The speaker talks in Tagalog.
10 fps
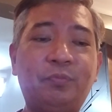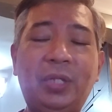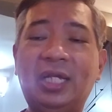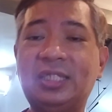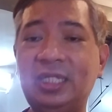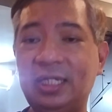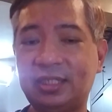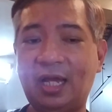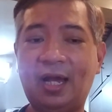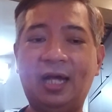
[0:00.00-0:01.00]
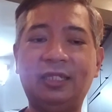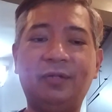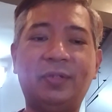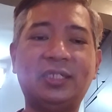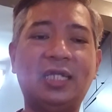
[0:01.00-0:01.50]
pick 6 ang ating
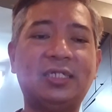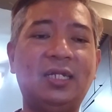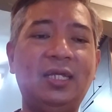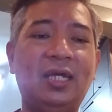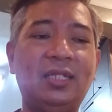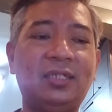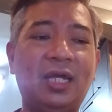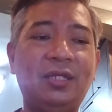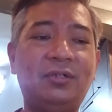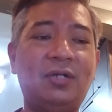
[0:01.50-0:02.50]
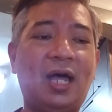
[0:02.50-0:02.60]
masasalihan ngayong